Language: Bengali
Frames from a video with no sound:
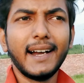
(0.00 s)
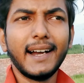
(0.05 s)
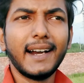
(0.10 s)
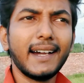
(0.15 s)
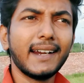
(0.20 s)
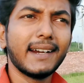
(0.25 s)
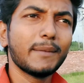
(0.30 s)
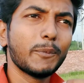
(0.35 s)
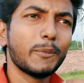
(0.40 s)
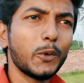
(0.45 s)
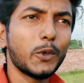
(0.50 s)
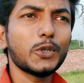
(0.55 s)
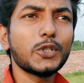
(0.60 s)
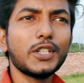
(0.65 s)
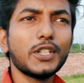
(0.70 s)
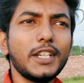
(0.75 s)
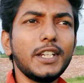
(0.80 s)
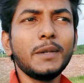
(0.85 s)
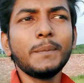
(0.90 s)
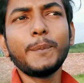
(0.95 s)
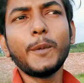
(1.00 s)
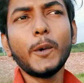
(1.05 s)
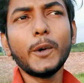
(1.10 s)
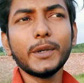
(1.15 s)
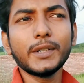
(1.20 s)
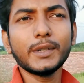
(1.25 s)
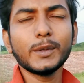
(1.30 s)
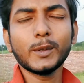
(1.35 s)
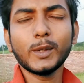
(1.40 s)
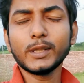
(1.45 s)
আর মোস্ট
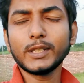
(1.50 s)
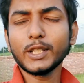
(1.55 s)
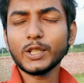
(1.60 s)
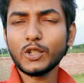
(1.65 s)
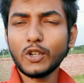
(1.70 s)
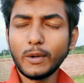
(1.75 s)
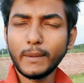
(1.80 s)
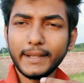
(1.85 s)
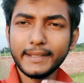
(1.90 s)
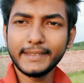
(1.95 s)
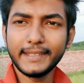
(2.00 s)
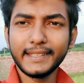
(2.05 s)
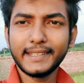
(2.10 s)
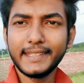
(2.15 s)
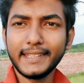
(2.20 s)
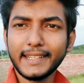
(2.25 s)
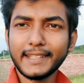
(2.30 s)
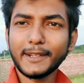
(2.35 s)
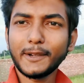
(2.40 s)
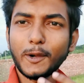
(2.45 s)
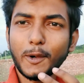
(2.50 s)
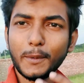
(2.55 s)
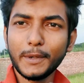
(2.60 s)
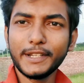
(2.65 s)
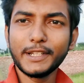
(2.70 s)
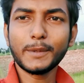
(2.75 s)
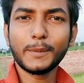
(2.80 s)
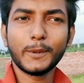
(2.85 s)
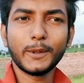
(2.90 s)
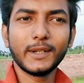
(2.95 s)
ইম্পর্টেন্ট কথা সবাই দেখি এটা
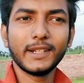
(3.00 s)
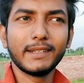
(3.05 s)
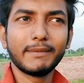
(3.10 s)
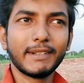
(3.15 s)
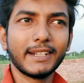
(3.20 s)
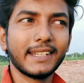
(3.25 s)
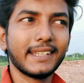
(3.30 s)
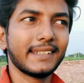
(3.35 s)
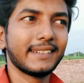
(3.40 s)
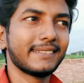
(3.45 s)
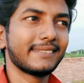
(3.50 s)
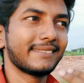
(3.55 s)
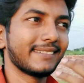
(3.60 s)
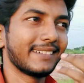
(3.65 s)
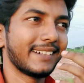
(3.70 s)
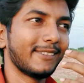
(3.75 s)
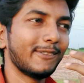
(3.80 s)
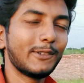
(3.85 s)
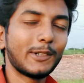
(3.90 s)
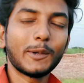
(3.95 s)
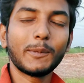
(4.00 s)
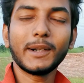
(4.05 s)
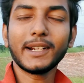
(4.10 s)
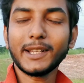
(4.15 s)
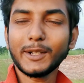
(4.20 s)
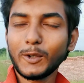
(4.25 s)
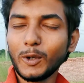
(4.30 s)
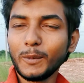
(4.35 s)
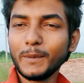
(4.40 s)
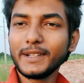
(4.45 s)
কমেন্টে বলে মানে
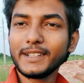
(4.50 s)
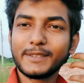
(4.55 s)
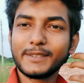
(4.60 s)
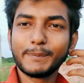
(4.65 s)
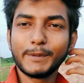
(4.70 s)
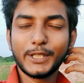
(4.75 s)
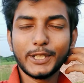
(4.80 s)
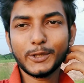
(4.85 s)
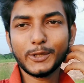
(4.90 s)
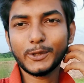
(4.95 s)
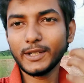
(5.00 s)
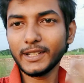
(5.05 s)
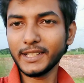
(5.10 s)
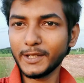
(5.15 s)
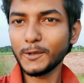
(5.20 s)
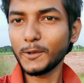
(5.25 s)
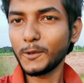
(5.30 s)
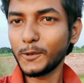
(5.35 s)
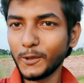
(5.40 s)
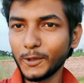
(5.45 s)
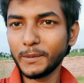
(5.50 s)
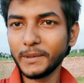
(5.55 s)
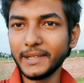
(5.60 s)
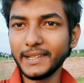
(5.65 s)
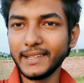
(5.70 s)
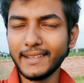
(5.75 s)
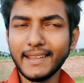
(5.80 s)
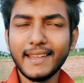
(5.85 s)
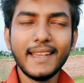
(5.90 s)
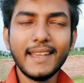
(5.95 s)
উল্টোপাল্টা কমেন্ট বিশেষ করে কেউ করবেন
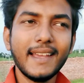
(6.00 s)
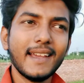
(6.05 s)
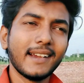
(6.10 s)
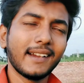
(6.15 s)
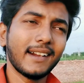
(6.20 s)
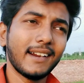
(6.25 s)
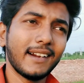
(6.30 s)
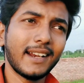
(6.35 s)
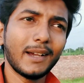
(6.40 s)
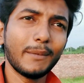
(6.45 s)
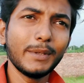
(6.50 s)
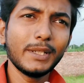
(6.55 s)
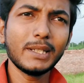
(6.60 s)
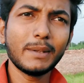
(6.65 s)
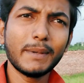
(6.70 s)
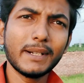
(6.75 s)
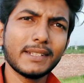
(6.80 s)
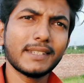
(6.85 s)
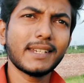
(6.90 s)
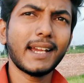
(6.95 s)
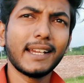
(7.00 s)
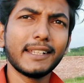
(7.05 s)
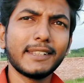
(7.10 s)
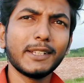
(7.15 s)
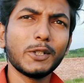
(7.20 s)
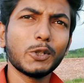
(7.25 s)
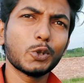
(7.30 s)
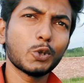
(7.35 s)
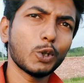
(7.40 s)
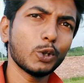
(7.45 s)
না কারণ আমি আমার জায়গা
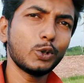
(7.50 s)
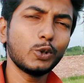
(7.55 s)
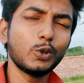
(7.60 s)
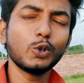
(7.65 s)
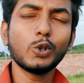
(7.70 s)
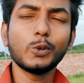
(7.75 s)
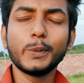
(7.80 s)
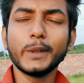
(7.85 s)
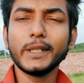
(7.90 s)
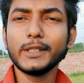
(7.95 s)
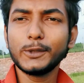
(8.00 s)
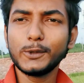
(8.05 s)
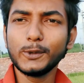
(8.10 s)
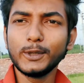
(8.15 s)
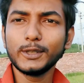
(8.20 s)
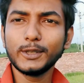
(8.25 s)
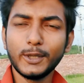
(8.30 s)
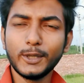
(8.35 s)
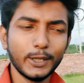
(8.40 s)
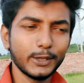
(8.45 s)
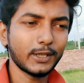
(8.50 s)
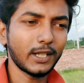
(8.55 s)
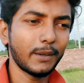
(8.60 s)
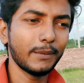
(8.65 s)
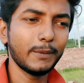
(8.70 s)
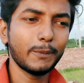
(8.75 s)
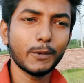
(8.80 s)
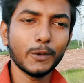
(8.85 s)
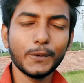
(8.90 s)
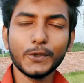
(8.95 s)
থেকে যতটুকু পারি তুলে ধরে হয়তো
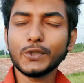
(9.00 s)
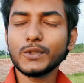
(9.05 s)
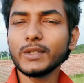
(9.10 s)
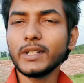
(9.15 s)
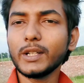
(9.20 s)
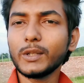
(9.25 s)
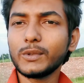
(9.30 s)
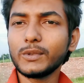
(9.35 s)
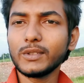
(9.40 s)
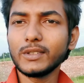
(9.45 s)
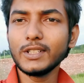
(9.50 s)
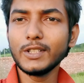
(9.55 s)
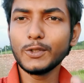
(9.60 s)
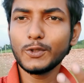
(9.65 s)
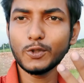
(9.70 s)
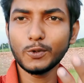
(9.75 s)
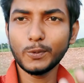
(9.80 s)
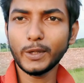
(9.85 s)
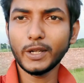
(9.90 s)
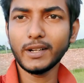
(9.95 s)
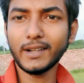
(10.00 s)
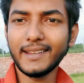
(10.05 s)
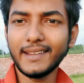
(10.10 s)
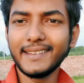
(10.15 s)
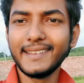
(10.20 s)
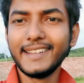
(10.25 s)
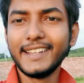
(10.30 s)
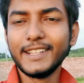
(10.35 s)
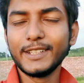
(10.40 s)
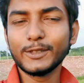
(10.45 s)
আমি প্রফেশনাল কোনো ইউটিউবার না
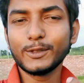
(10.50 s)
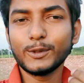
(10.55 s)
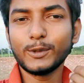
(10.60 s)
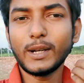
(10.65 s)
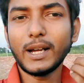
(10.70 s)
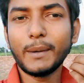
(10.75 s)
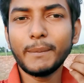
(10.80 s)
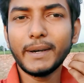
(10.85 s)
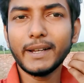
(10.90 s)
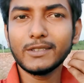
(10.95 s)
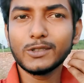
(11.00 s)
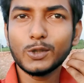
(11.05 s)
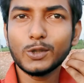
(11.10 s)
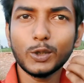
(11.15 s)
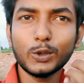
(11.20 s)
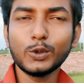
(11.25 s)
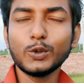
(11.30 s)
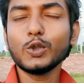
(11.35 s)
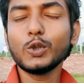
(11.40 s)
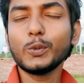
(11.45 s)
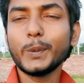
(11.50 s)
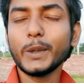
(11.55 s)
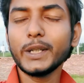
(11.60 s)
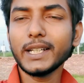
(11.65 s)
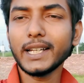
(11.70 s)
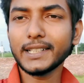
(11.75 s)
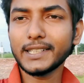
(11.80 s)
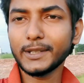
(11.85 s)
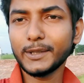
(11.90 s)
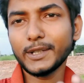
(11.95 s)
তো আমার যতটুকু পারি
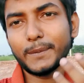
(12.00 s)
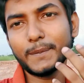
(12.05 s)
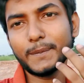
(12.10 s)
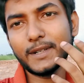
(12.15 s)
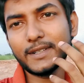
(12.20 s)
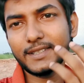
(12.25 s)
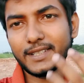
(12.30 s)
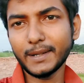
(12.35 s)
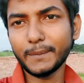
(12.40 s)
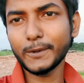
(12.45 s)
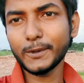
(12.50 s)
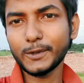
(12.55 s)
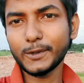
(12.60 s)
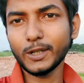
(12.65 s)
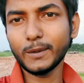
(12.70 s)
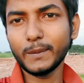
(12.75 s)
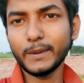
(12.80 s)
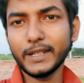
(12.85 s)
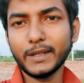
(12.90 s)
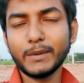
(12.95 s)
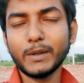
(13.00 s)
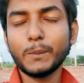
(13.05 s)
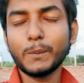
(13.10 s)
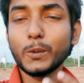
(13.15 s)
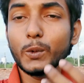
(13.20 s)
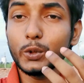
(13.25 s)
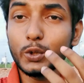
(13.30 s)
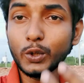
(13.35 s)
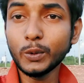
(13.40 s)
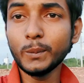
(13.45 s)
আশা করি আপনারা সাপোর্ট করবেন এটা আমার
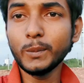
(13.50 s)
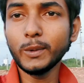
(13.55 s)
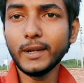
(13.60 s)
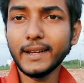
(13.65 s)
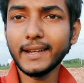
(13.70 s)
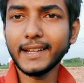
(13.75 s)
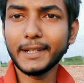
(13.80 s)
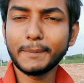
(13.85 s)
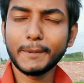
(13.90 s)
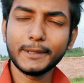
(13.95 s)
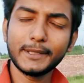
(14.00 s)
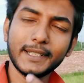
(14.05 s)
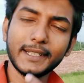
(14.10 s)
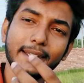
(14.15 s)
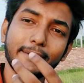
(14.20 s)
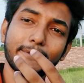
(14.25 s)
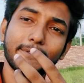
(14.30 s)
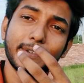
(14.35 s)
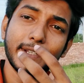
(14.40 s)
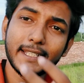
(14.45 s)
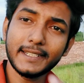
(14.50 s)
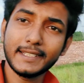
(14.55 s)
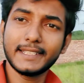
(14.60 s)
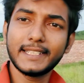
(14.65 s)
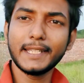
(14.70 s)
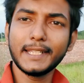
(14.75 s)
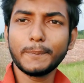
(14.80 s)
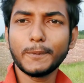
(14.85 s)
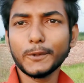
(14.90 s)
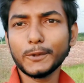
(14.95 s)
প্রথম ব্লাগ এরপর থেকে ফেস
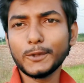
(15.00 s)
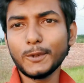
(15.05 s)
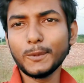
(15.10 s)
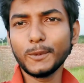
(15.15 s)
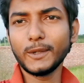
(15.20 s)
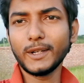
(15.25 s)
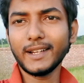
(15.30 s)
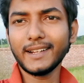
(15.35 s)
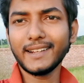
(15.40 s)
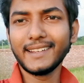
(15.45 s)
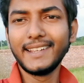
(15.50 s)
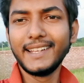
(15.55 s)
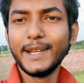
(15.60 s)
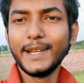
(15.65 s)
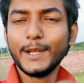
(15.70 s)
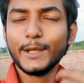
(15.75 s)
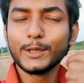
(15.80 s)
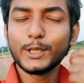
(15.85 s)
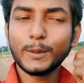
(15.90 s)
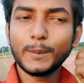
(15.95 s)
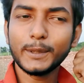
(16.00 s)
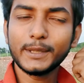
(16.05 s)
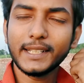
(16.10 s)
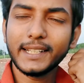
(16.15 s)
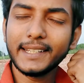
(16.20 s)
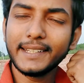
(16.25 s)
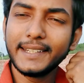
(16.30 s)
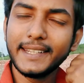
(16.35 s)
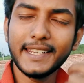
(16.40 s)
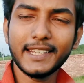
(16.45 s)
দিয়ে প্রথম ব্লাগ তারপর এরপর
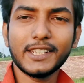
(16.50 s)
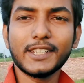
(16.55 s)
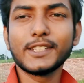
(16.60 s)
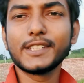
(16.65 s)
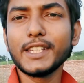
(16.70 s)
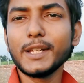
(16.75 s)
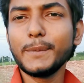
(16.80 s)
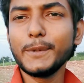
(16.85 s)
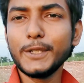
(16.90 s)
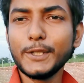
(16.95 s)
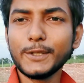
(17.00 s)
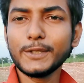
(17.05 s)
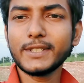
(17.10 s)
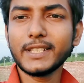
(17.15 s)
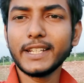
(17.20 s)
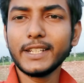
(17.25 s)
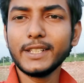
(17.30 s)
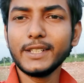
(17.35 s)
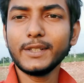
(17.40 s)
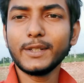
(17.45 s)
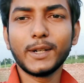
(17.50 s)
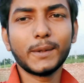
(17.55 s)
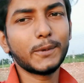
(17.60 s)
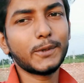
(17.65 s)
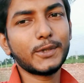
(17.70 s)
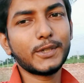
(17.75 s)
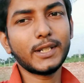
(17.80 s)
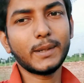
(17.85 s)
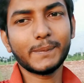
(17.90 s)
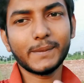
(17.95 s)
থেকে নেক্সট যে ভিডিও সারি
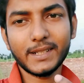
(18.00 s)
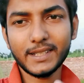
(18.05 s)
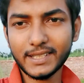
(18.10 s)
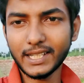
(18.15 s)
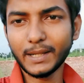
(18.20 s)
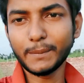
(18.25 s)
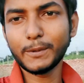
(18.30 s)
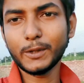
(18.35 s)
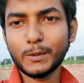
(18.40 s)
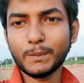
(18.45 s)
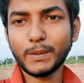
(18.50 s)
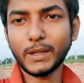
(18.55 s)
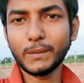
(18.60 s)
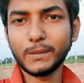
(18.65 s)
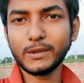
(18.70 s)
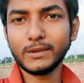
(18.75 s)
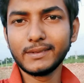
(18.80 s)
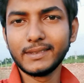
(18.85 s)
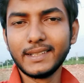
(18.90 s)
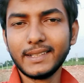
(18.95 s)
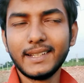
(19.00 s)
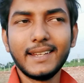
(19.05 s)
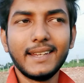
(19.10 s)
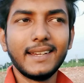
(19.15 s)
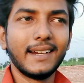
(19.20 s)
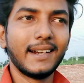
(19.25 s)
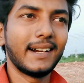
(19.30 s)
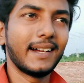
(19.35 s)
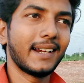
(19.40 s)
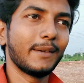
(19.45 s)
অবশ্যই আপনার সাপোর্ট পাবো
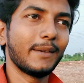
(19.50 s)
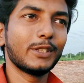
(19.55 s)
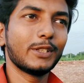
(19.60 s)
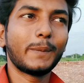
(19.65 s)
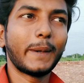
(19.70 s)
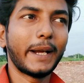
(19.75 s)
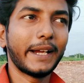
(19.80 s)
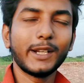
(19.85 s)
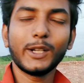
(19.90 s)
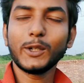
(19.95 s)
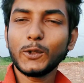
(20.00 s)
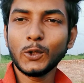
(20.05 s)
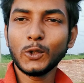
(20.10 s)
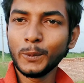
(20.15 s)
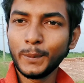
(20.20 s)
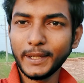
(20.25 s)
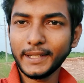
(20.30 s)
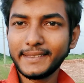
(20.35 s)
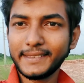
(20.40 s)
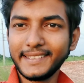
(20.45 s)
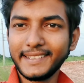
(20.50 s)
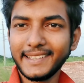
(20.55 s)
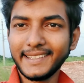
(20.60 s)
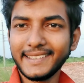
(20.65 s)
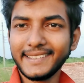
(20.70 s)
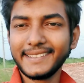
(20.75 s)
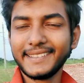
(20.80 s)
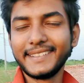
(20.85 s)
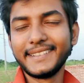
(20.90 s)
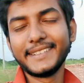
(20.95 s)
আর আমি তো ভাইরাল কোনো ব্যক্তি না
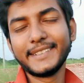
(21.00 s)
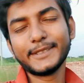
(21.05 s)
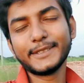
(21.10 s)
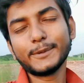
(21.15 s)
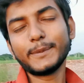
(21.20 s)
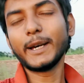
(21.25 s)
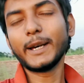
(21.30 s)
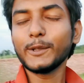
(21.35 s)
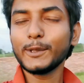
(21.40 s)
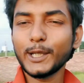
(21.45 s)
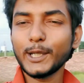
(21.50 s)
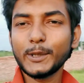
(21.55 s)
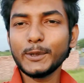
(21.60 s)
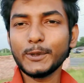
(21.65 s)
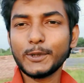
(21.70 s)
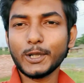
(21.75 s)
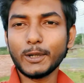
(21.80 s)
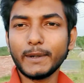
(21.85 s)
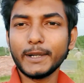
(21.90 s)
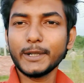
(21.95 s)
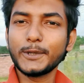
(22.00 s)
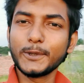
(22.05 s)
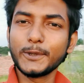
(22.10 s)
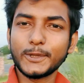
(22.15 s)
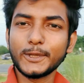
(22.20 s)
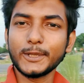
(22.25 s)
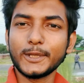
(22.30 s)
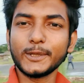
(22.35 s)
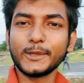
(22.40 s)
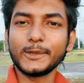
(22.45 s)
তো ভালো থাকুন সবাই
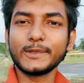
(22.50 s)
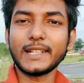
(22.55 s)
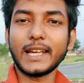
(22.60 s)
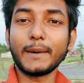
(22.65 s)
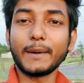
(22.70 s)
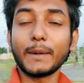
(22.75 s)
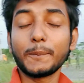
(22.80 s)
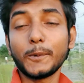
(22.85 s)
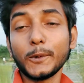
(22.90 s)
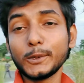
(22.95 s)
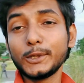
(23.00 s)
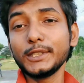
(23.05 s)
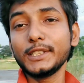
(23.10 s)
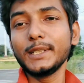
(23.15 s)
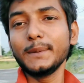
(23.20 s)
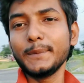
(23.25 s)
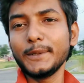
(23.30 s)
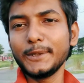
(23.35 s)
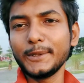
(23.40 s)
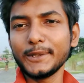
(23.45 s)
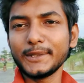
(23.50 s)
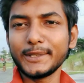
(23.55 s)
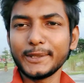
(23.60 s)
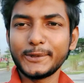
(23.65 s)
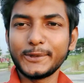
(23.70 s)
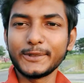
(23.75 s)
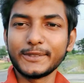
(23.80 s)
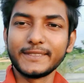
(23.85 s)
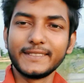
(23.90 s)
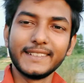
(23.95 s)
সুস্থ থাকুন আর প্রতিদিন ভিডিও
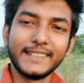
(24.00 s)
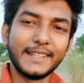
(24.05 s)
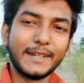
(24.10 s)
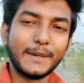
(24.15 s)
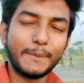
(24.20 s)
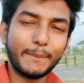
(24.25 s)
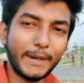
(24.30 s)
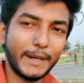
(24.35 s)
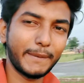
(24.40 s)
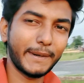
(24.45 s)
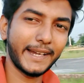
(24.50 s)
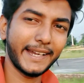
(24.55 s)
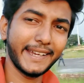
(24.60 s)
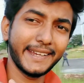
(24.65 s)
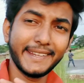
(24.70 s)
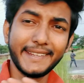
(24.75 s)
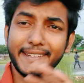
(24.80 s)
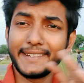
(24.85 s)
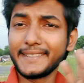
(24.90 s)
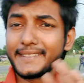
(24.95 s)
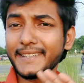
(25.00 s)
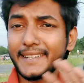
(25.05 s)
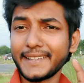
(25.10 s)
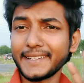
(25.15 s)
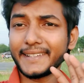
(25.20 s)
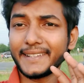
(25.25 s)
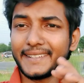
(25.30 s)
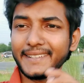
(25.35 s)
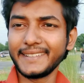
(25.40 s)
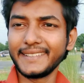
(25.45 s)
দেখুন বাই বাই
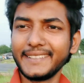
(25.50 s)
টাটা